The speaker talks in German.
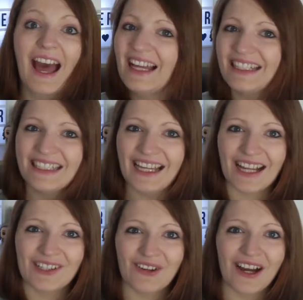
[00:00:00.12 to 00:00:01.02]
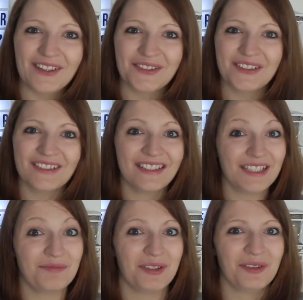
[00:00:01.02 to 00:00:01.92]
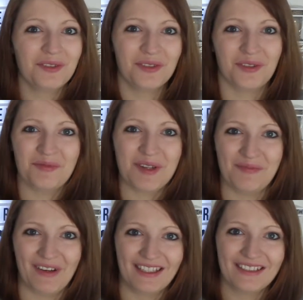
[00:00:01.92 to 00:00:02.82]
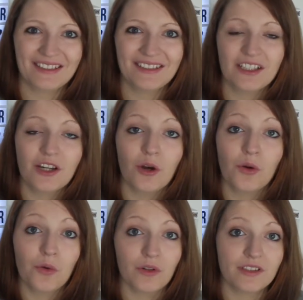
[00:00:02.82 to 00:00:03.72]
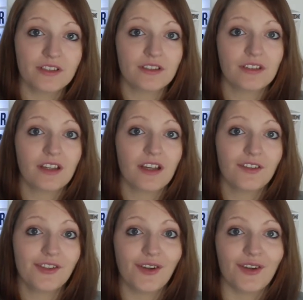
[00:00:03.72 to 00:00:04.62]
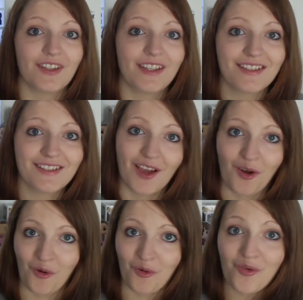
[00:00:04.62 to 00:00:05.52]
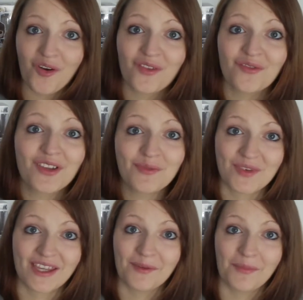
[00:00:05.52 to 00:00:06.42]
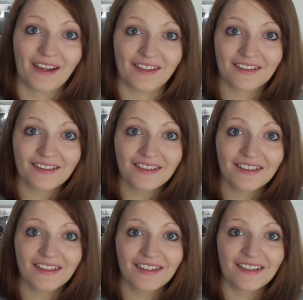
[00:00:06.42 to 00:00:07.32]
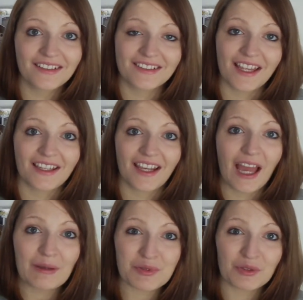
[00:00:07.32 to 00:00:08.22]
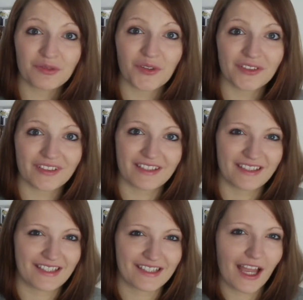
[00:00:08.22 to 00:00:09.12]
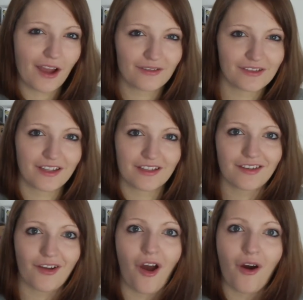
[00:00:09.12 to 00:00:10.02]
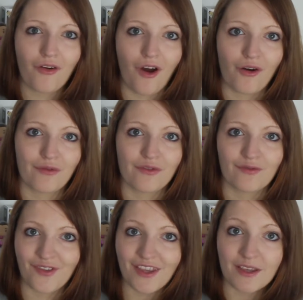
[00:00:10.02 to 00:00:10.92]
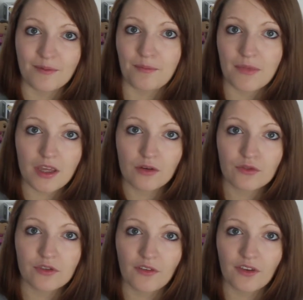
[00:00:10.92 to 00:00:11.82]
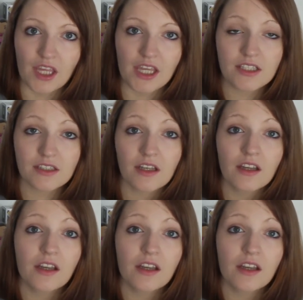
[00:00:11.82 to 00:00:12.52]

Halli, hallo, hallöle, liebe YouTube-Gemeinde und neuerdings auch witmi gemeinde Denn ab sofort ist die Saar aus auch auf Witmi unterwegs.